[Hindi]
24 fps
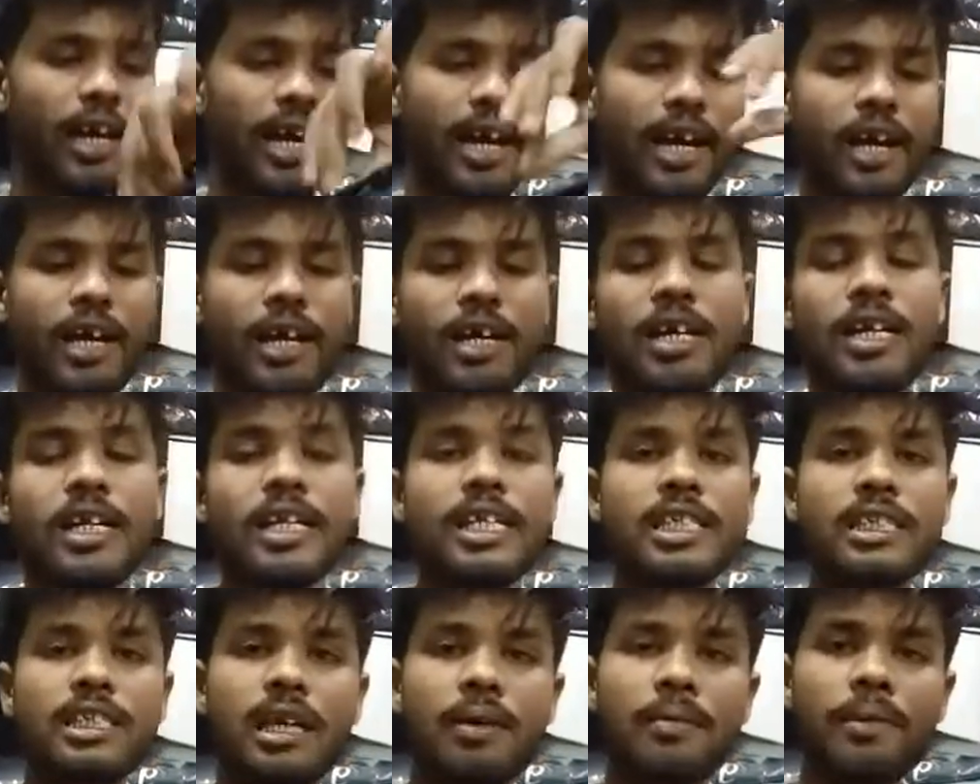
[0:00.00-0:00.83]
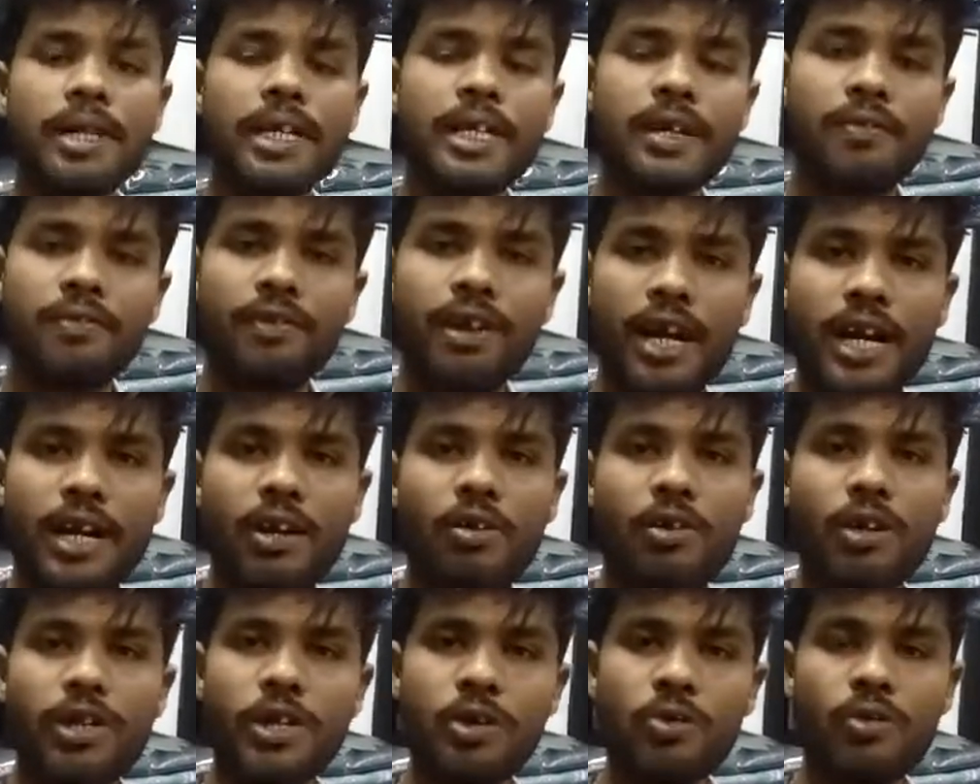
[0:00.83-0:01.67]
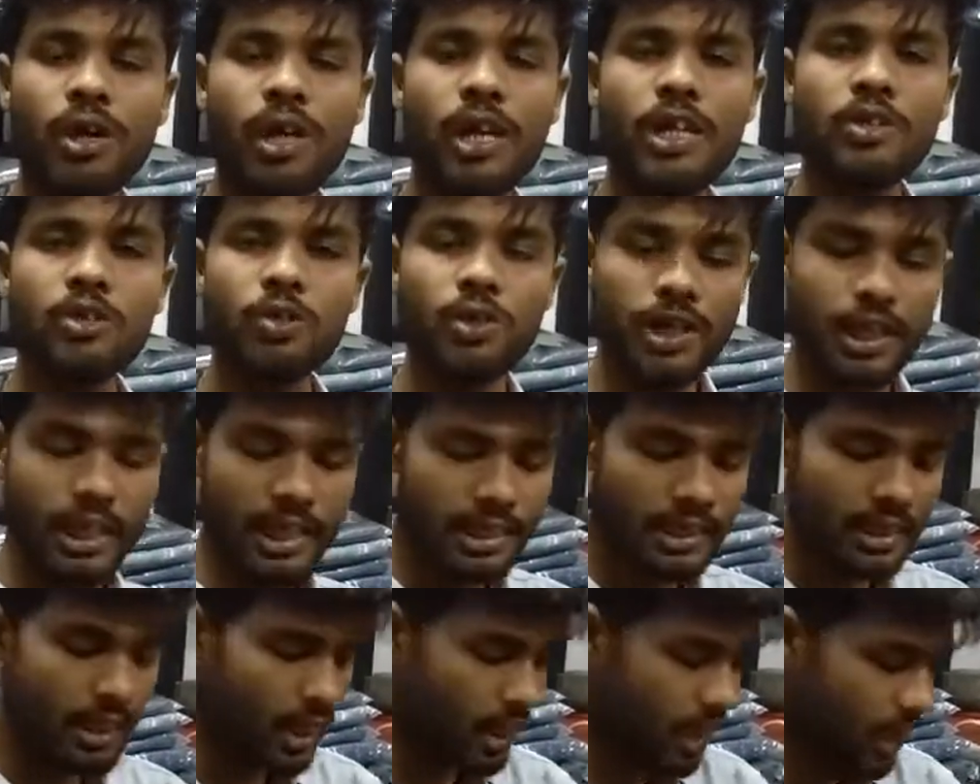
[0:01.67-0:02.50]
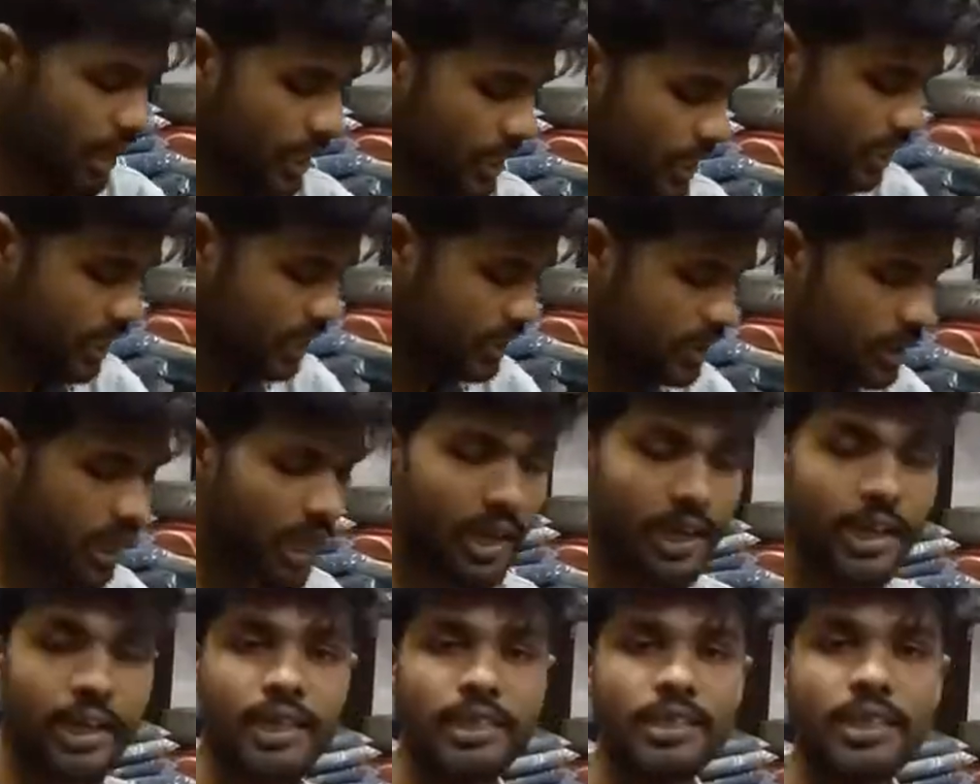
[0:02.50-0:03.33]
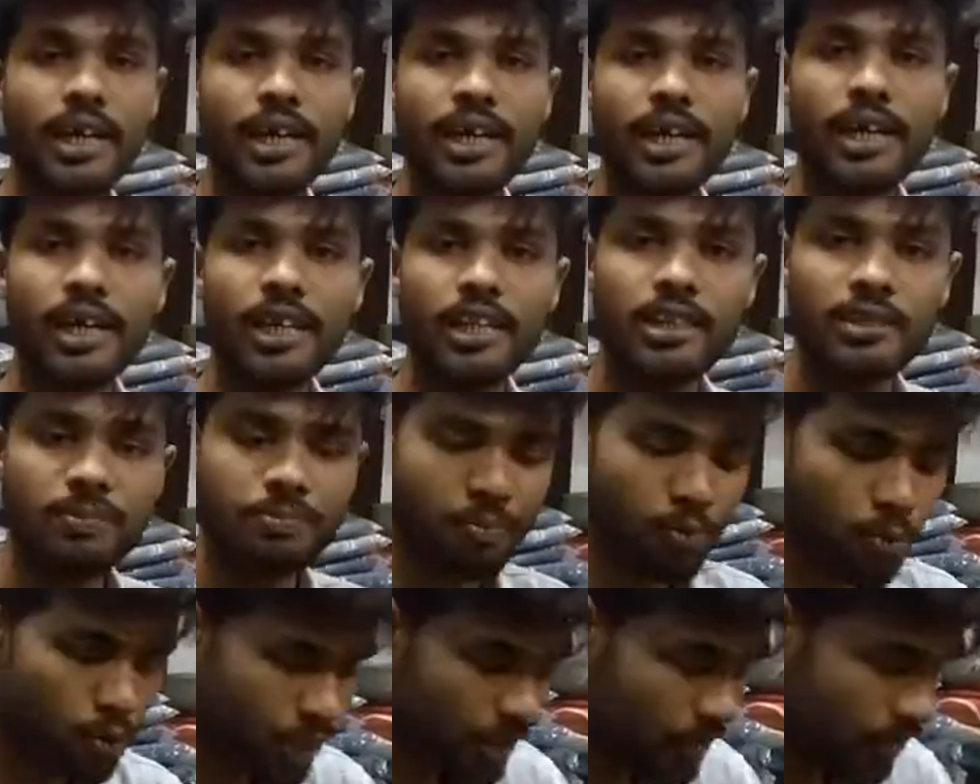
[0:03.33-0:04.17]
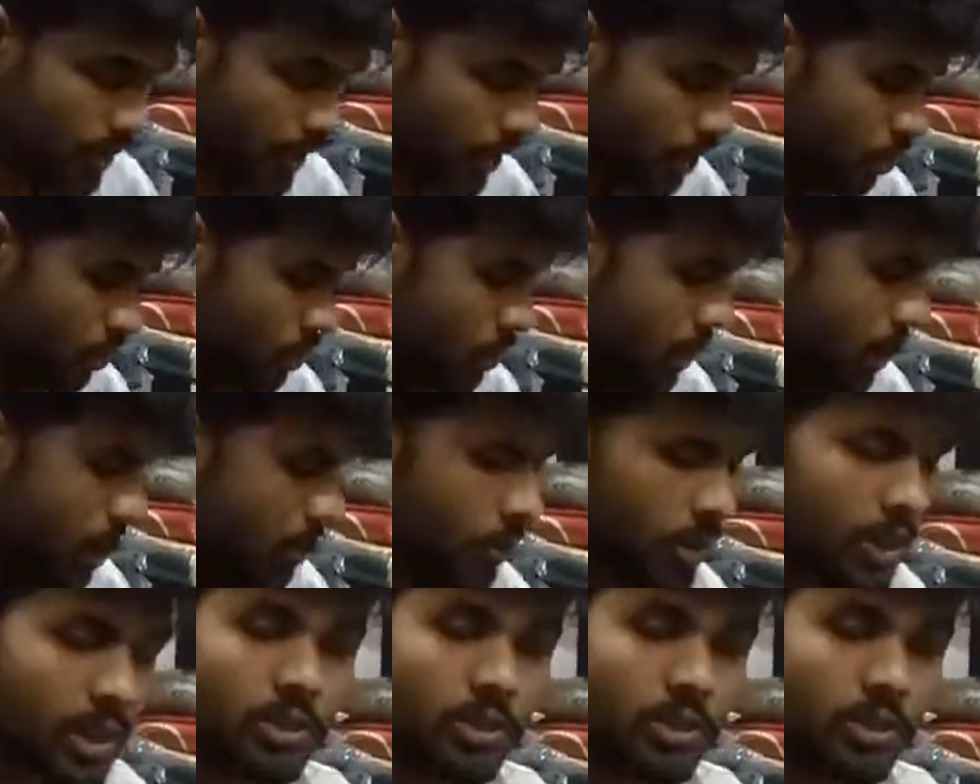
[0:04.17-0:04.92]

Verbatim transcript: रहेगा ये सभी डिफरेंट और न्यू कलर जो इंग्लिश कलर रहते हैं सारे के सारे कलर पूरी वीडियो में आपको